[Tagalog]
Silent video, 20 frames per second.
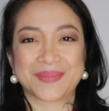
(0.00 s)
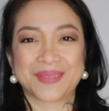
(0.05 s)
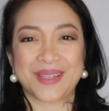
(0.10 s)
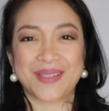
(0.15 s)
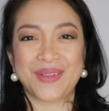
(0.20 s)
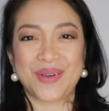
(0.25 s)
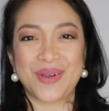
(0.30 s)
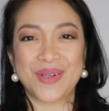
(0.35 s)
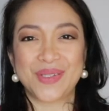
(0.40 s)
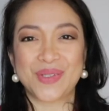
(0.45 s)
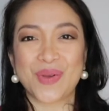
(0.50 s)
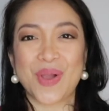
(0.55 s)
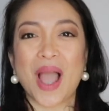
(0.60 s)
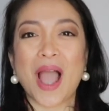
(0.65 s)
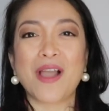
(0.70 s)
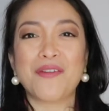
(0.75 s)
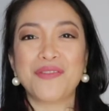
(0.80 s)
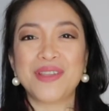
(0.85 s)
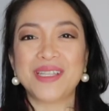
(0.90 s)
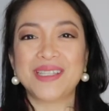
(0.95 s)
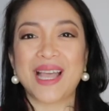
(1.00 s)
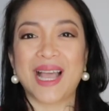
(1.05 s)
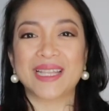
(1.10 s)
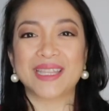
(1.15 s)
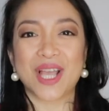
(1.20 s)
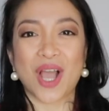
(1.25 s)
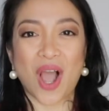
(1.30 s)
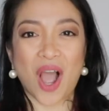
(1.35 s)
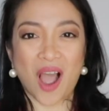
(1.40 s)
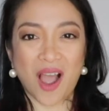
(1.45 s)
No? So, having
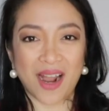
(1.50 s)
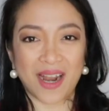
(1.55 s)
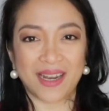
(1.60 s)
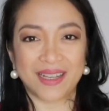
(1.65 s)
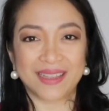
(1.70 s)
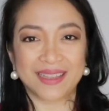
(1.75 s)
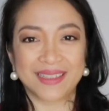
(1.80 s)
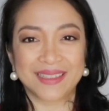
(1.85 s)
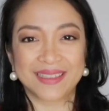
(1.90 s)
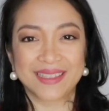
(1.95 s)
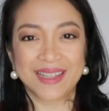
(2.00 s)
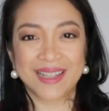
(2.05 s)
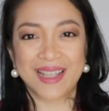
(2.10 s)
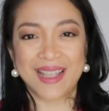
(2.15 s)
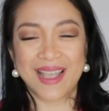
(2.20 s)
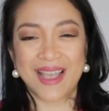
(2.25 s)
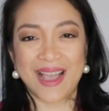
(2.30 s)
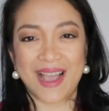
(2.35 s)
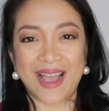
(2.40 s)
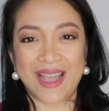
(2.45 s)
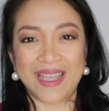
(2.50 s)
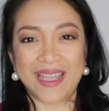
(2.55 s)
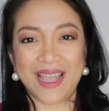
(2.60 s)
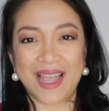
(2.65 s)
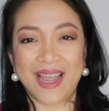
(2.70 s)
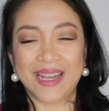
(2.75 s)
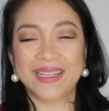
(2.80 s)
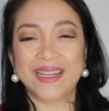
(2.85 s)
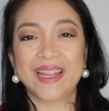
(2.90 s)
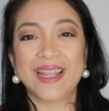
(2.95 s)
that heart.
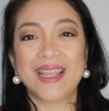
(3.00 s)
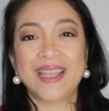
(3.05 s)
Ayan.